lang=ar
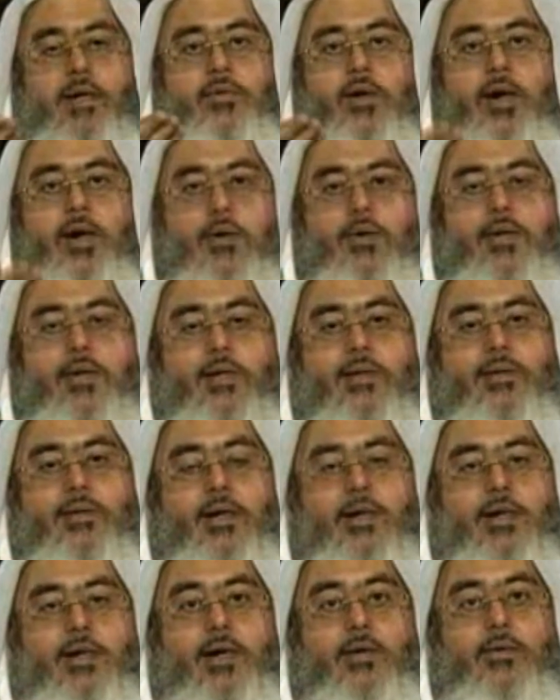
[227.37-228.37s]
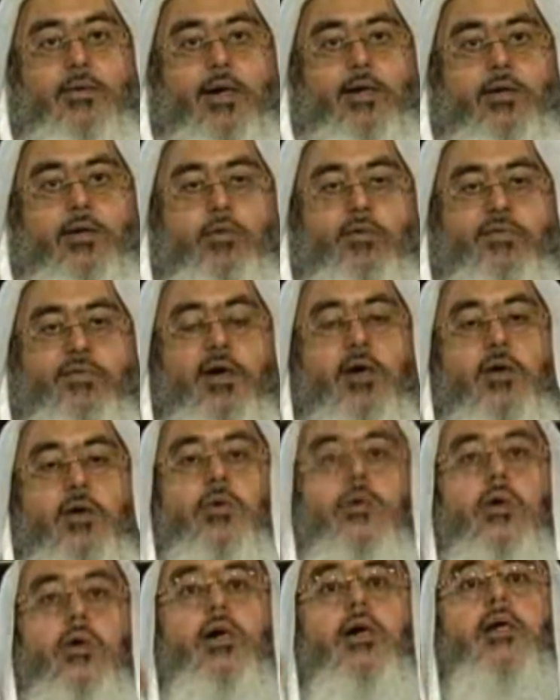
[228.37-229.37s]
معاوية رضي الله عنه
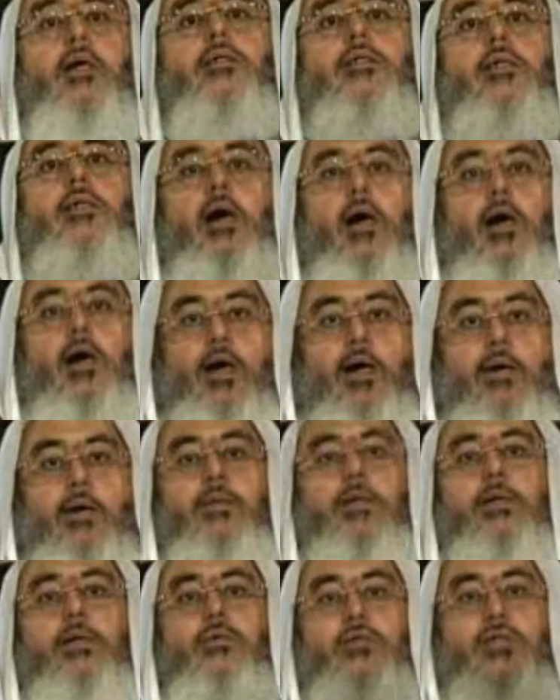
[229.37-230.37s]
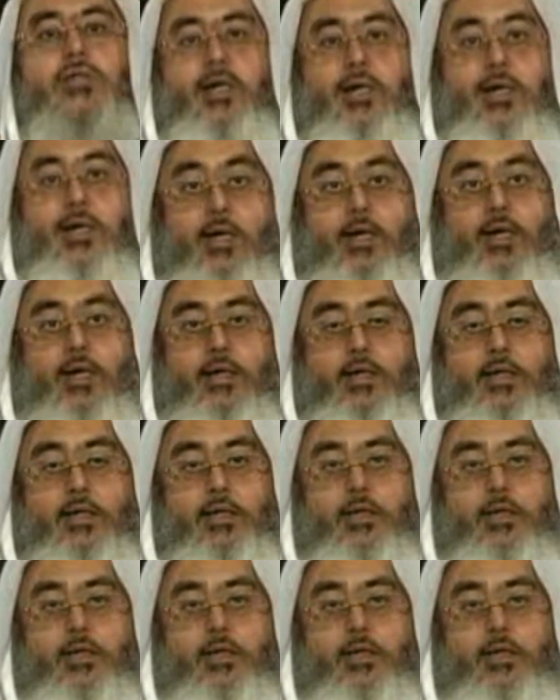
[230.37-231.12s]
فهو صحابي وجليل